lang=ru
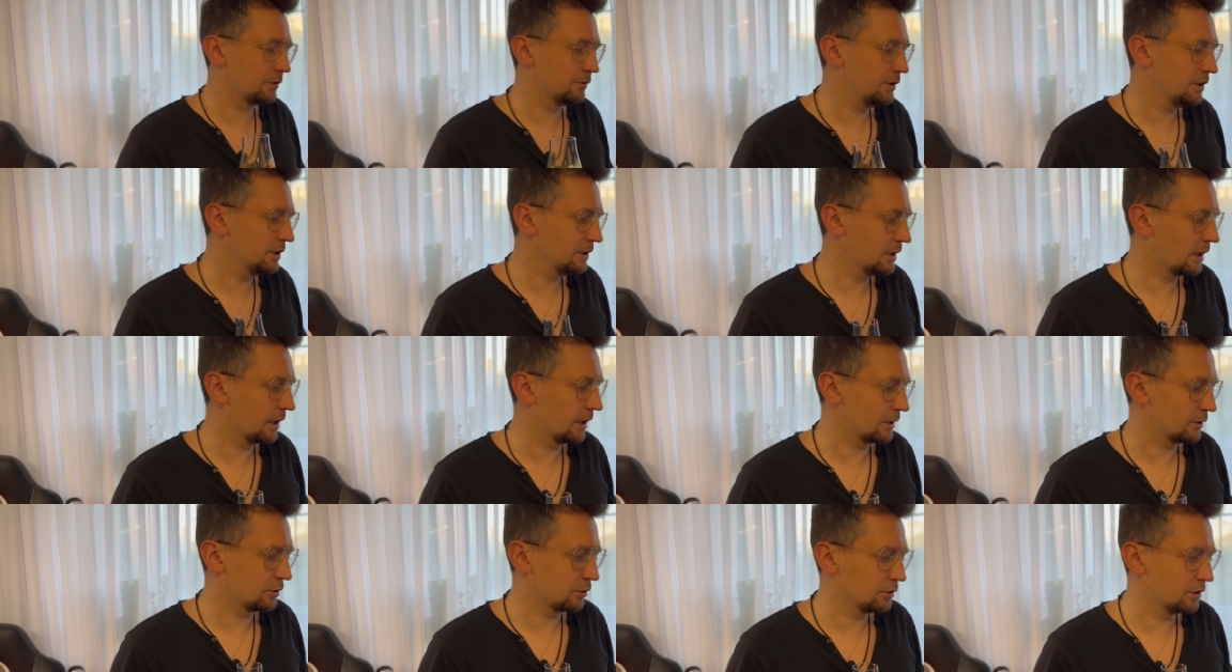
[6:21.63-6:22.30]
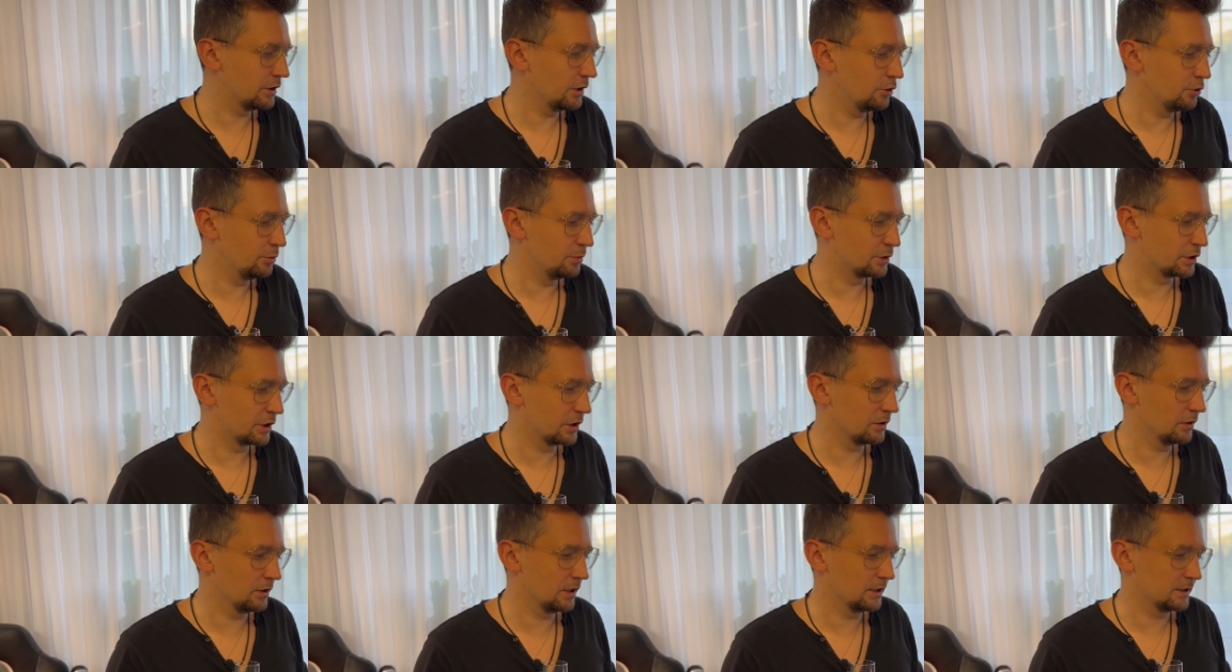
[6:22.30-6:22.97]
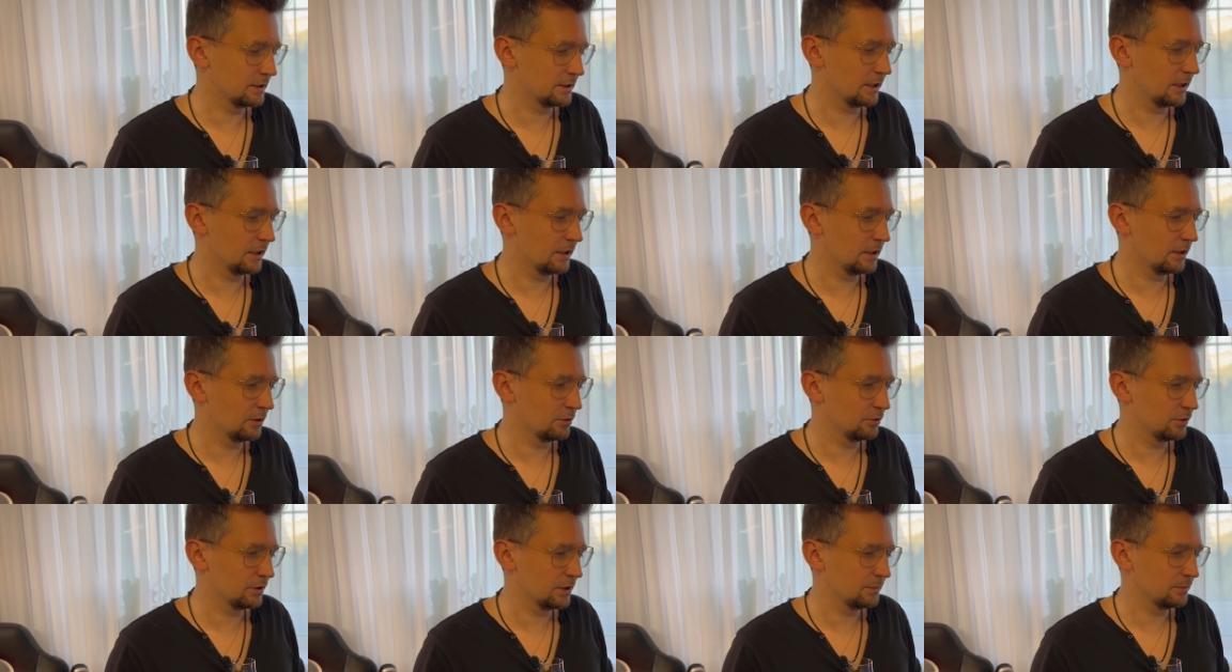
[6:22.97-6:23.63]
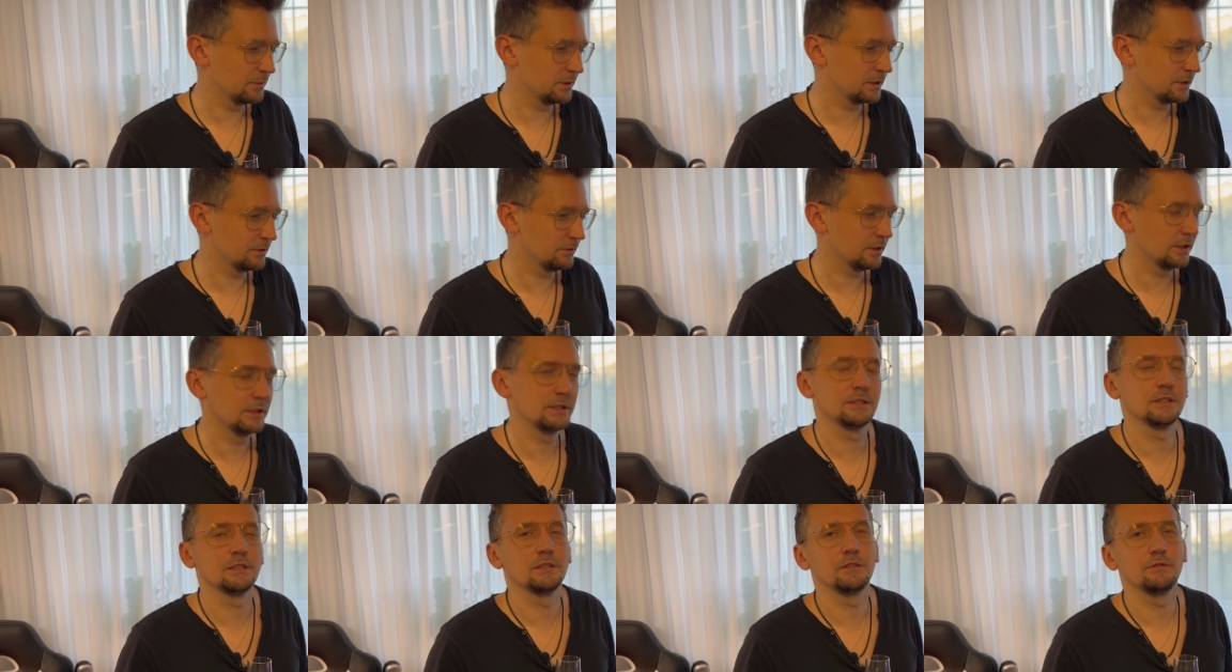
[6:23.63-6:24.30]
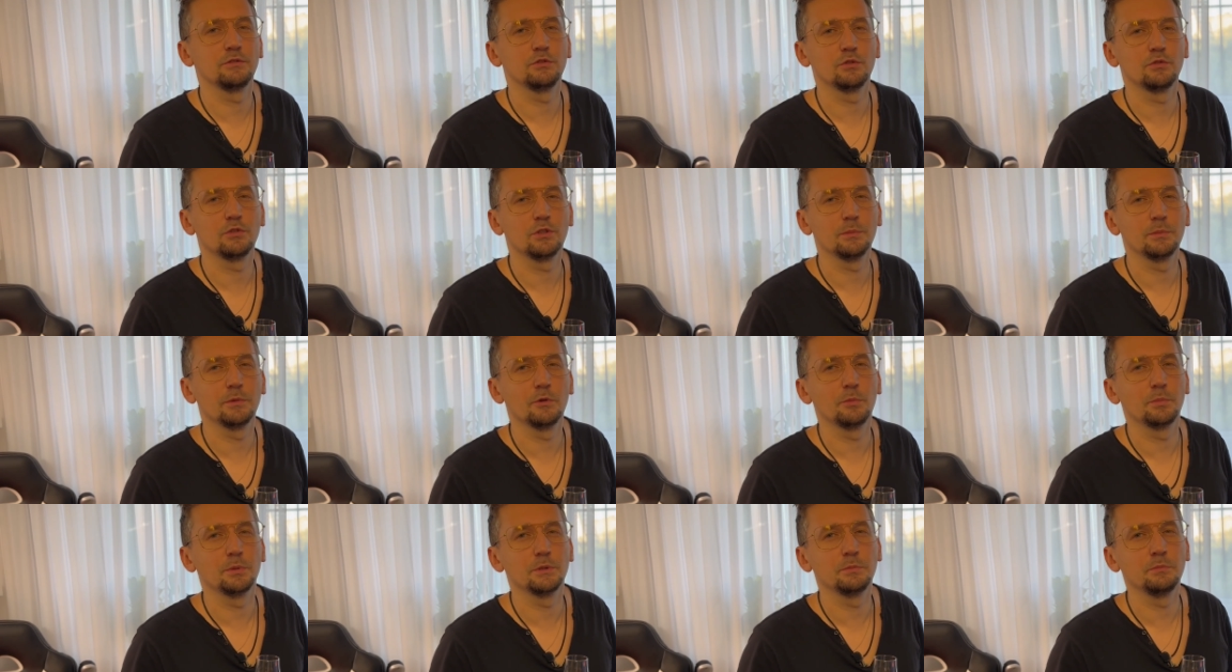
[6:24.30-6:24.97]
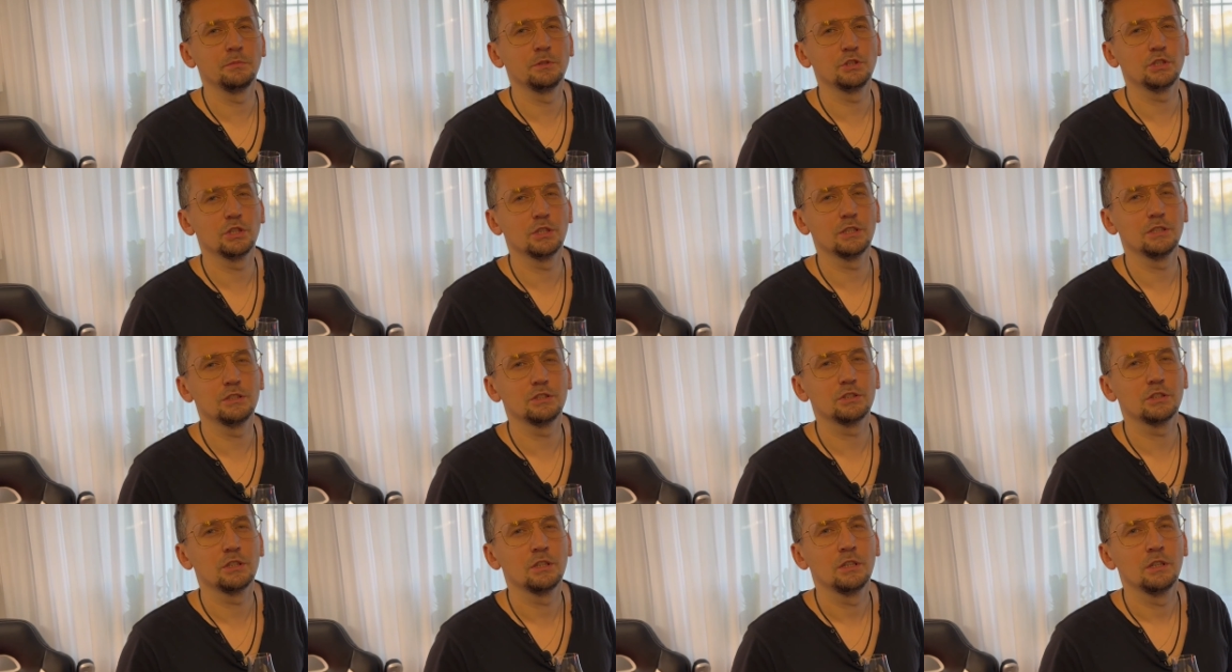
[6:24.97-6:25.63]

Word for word: виски, который ты любишь, ирландский, как он там называется, ты все время его подмечаешь.